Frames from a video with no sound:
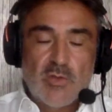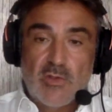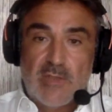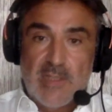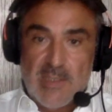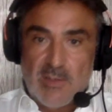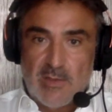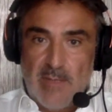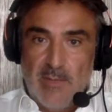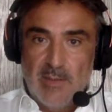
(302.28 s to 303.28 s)
de tennis de
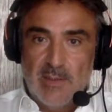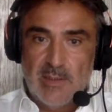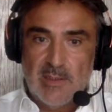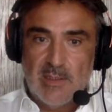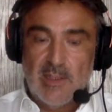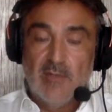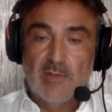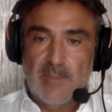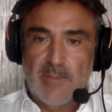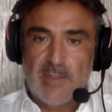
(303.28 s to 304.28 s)
table qui est en
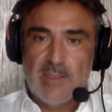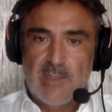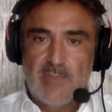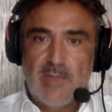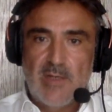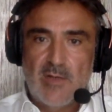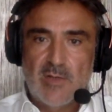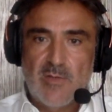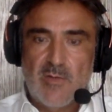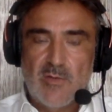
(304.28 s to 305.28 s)
train de participer là en
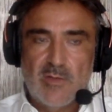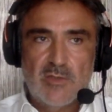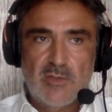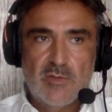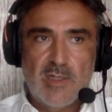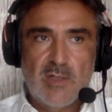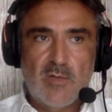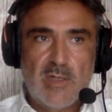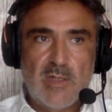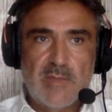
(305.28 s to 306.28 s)
ce moment, qui est juste
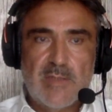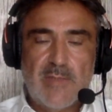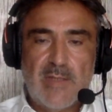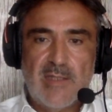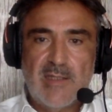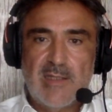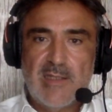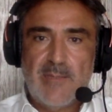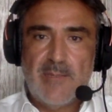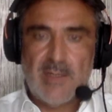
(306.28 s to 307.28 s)
incroyable, qui s'appelle
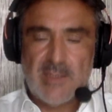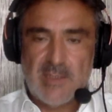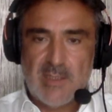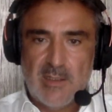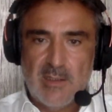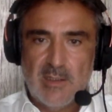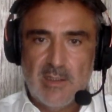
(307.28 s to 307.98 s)
Natalia Partika.